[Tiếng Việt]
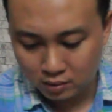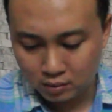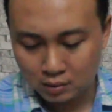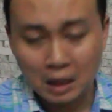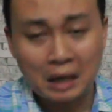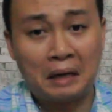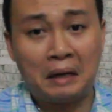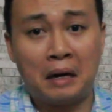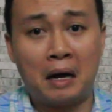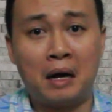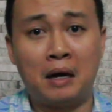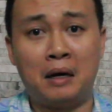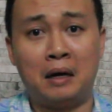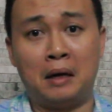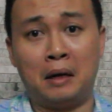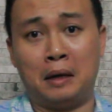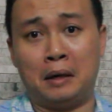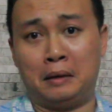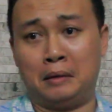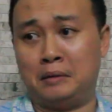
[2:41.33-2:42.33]
Tình hình
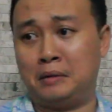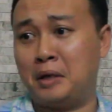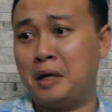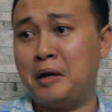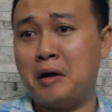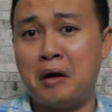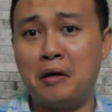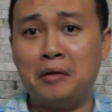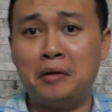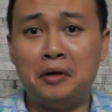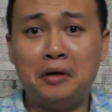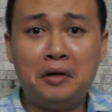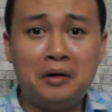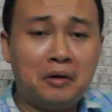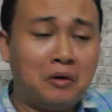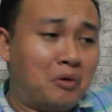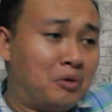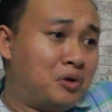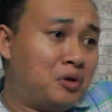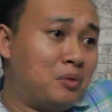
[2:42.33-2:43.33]
là cái đất
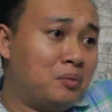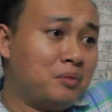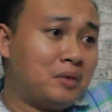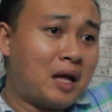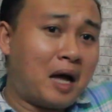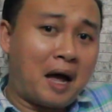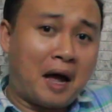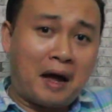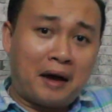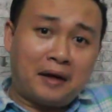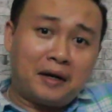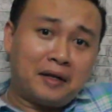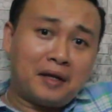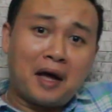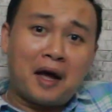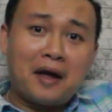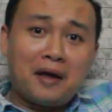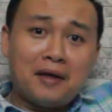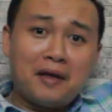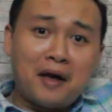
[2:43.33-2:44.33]
nước của chúng ta, cái
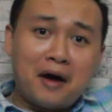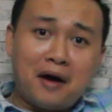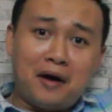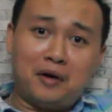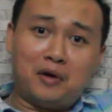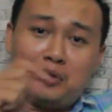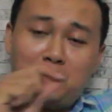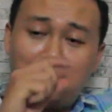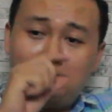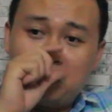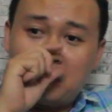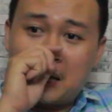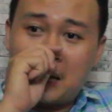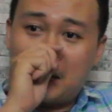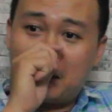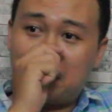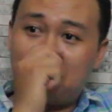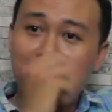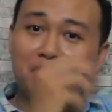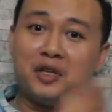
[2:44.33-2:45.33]
thế giới của chúng
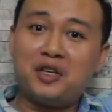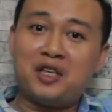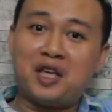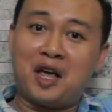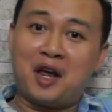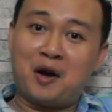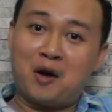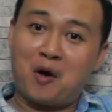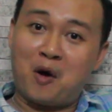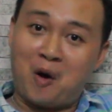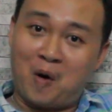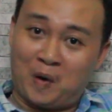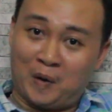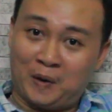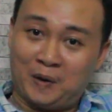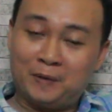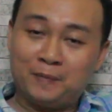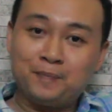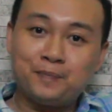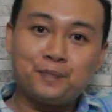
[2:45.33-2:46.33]
ta nó như vậy
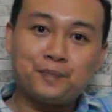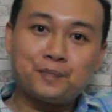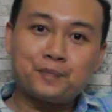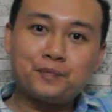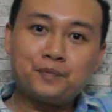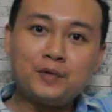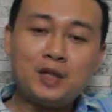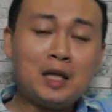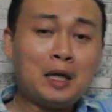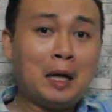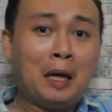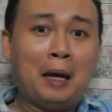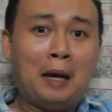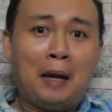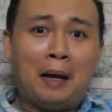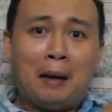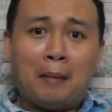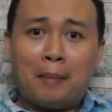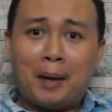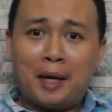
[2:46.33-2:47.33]
rồi,
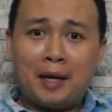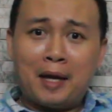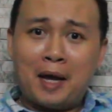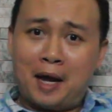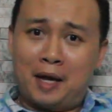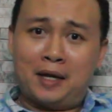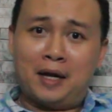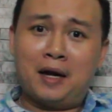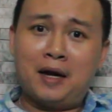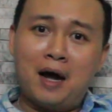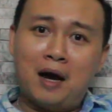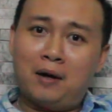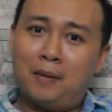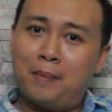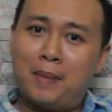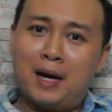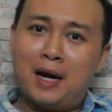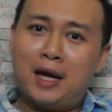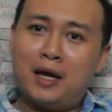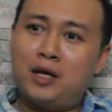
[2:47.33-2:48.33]
mày về trái đất
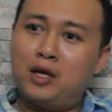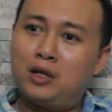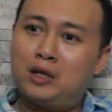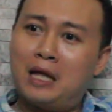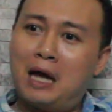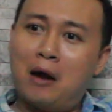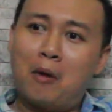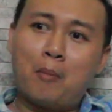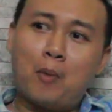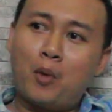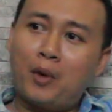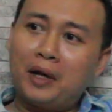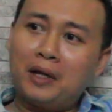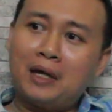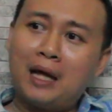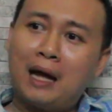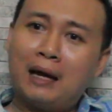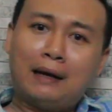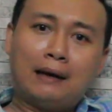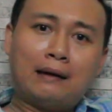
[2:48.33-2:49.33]
mày lấy cho tao một cái
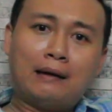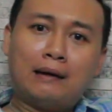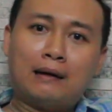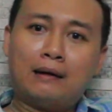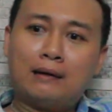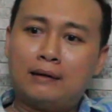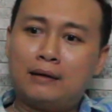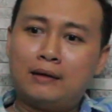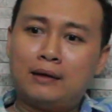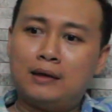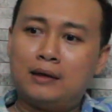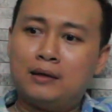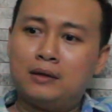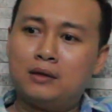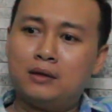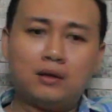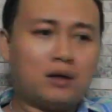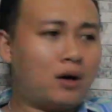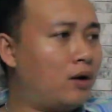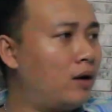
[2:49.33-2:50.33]
thanh,
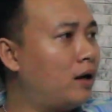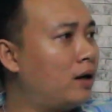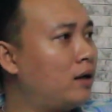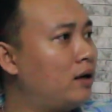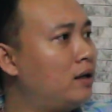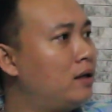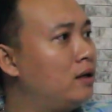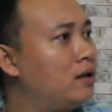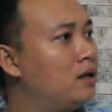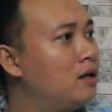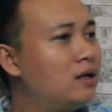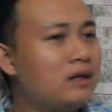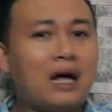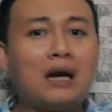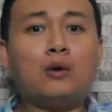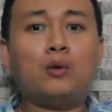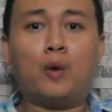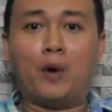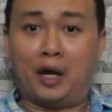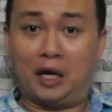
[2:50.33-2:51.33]
gọi là cái gì,
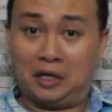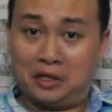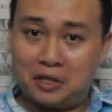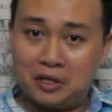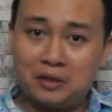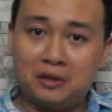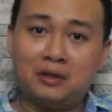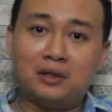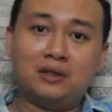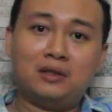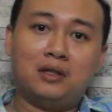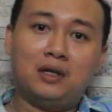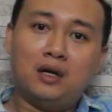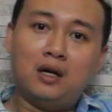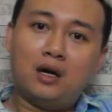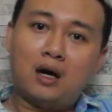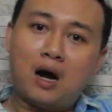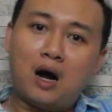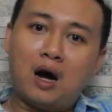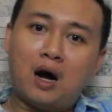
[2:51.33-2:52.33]
thanh quyền trượng,
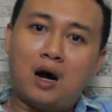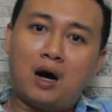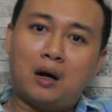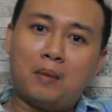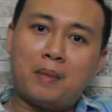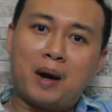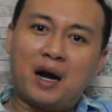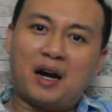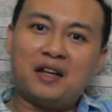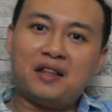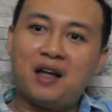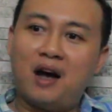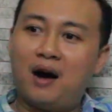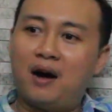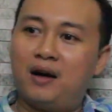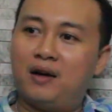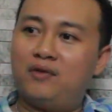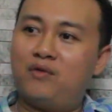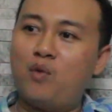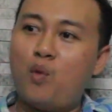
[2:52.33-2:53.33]
mà cái
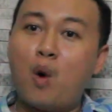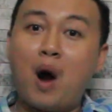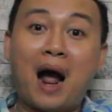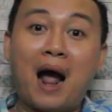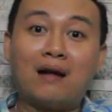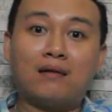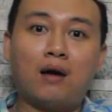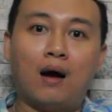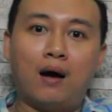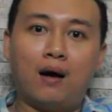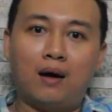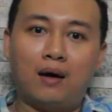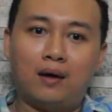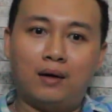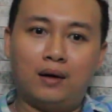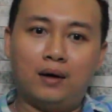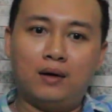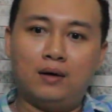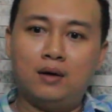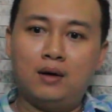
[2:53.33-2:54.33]
thời vua
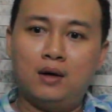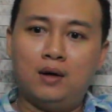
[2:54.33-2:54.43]
Arthur á,